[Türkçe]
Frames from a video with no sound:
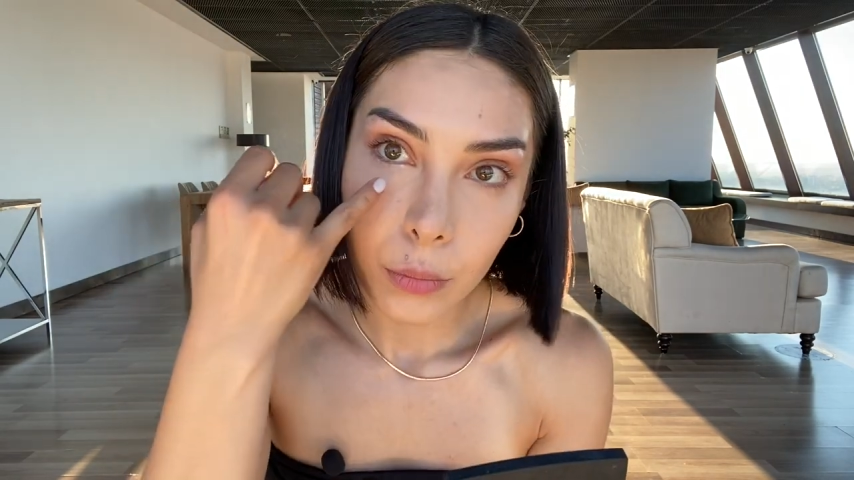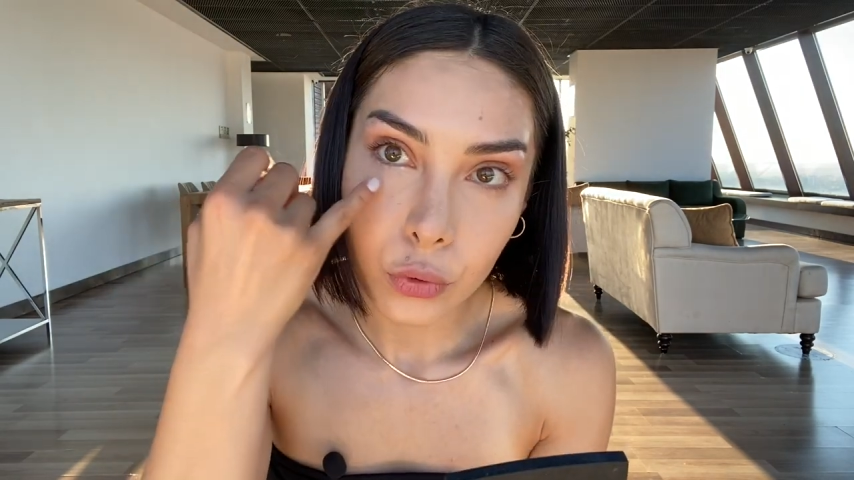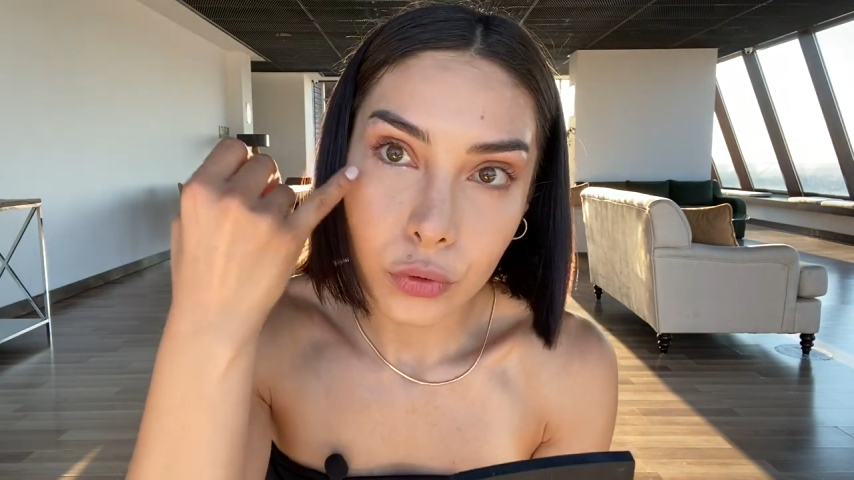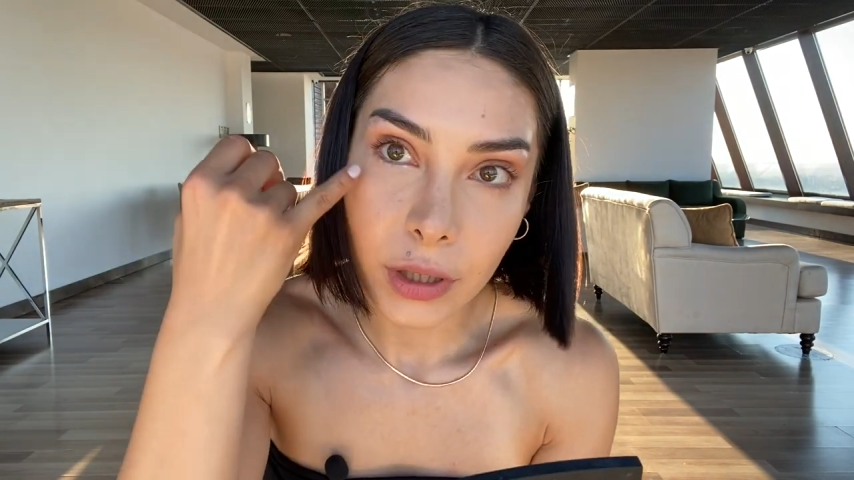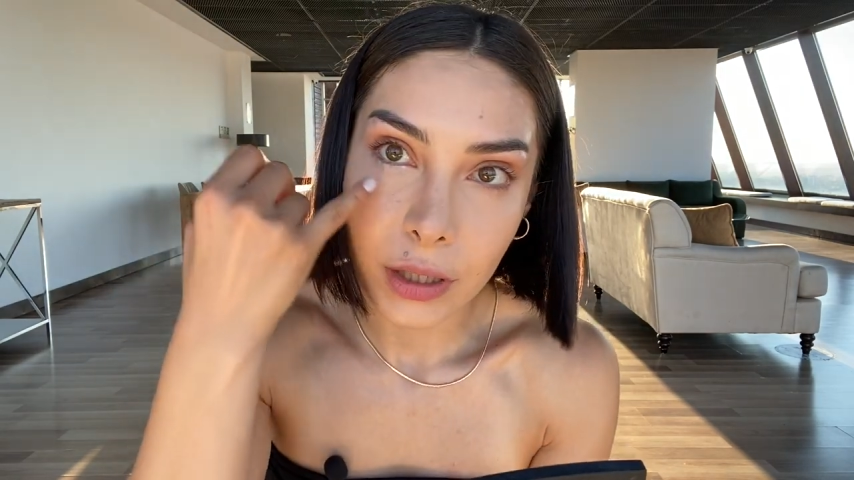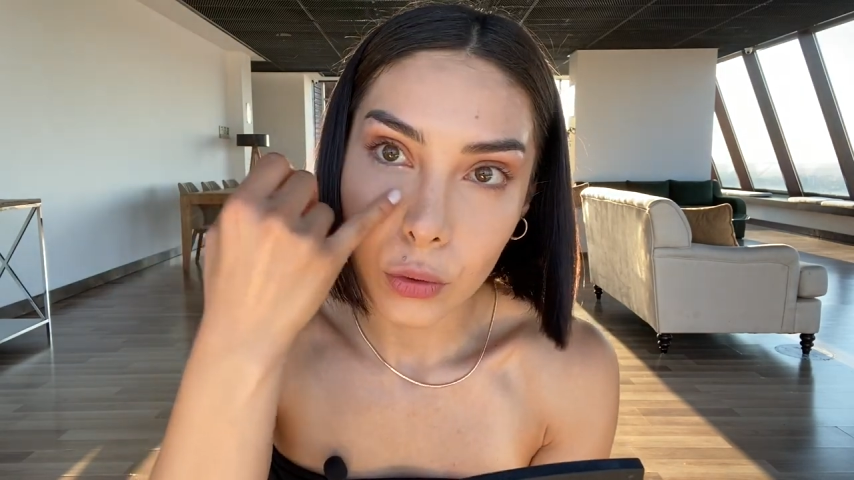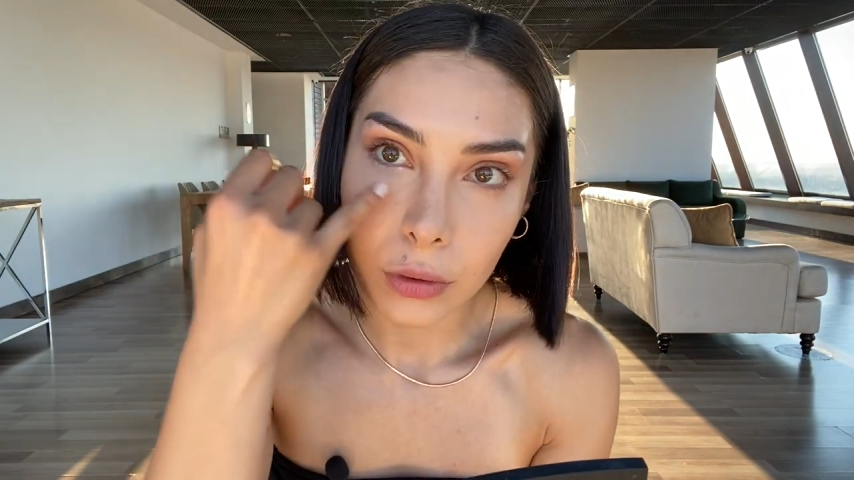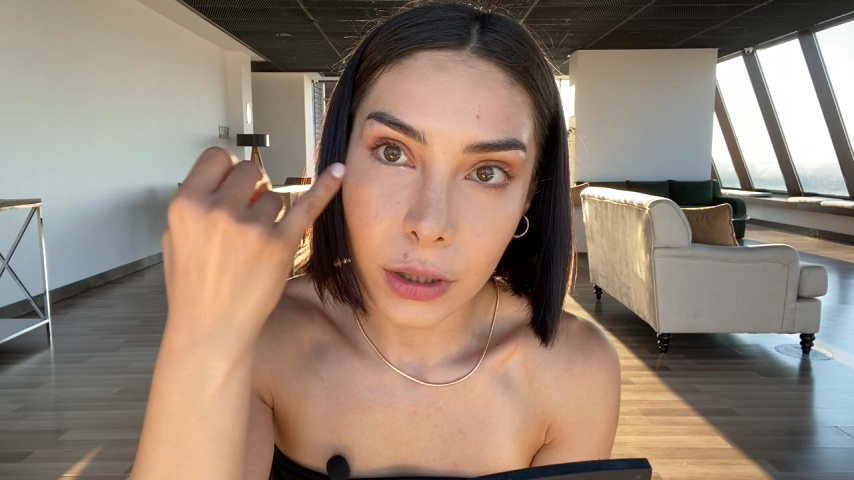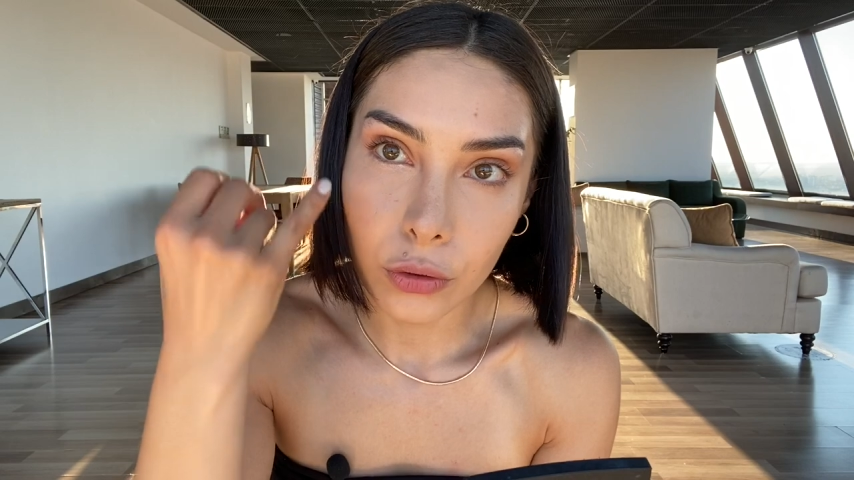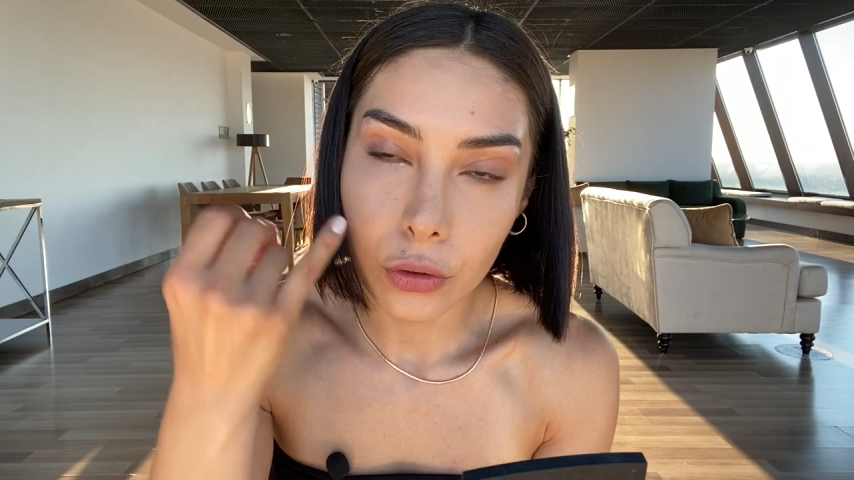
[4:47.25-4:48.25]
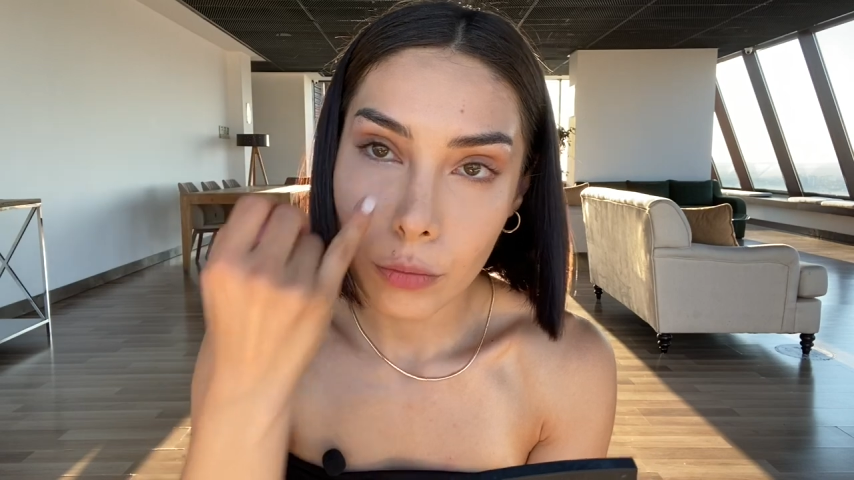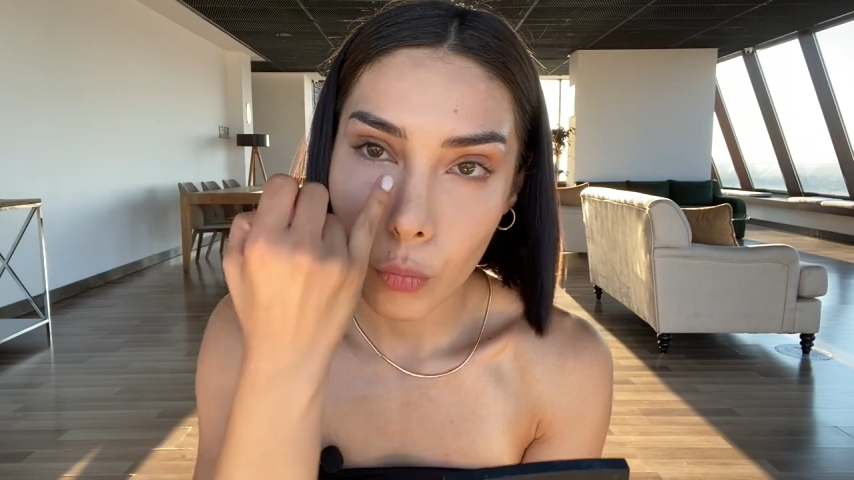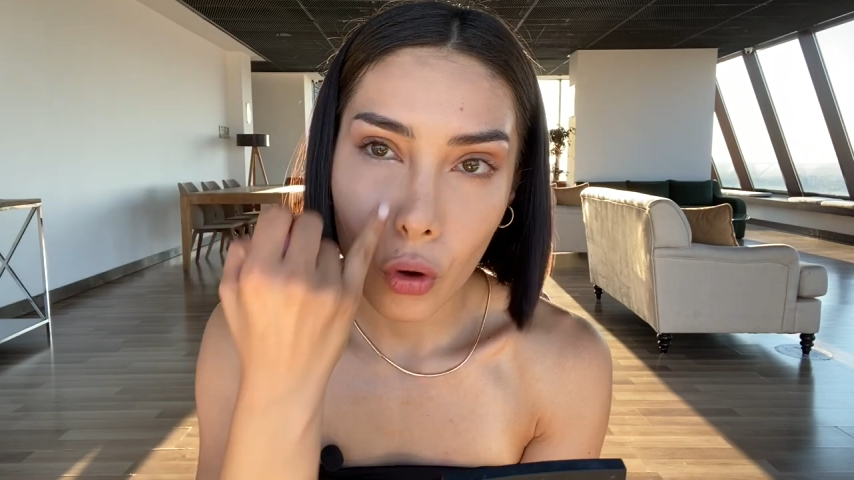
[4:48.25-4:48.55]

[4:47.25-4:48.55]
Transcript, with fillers: pudrayı kullanıyorum.